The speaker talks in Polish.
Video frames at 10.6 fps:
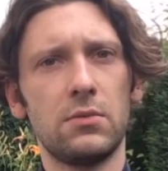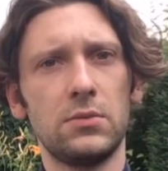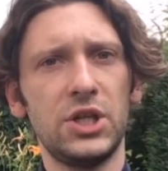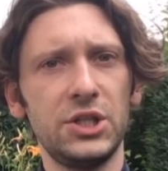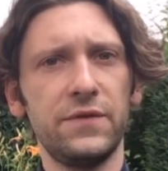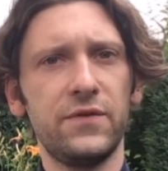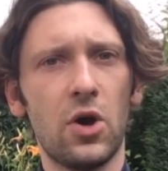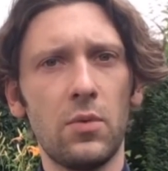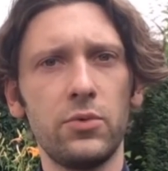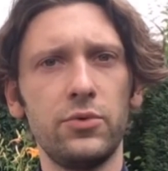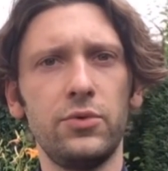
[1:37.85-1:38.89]
Siedzi w
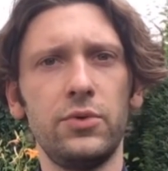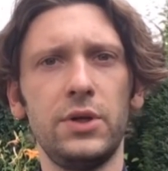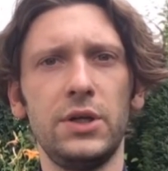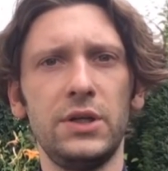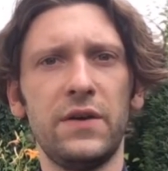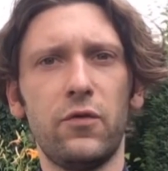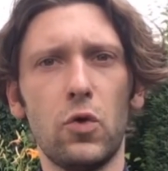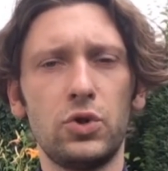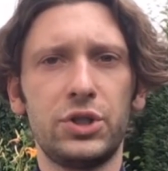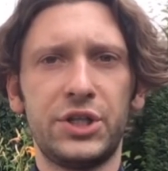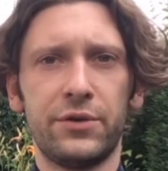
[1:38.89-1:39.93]
domu i nie
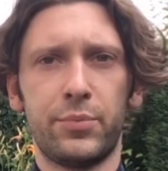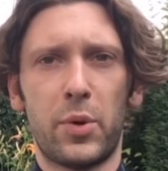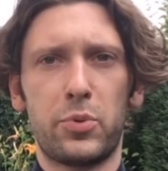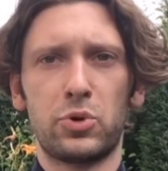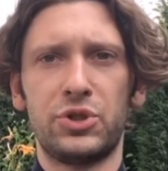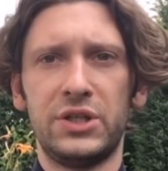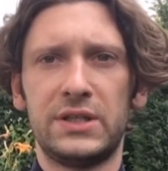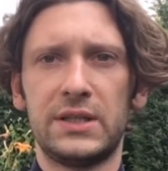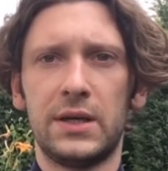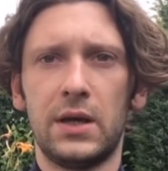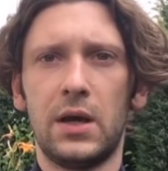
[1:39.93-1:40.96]
włóczy się po próżnicy.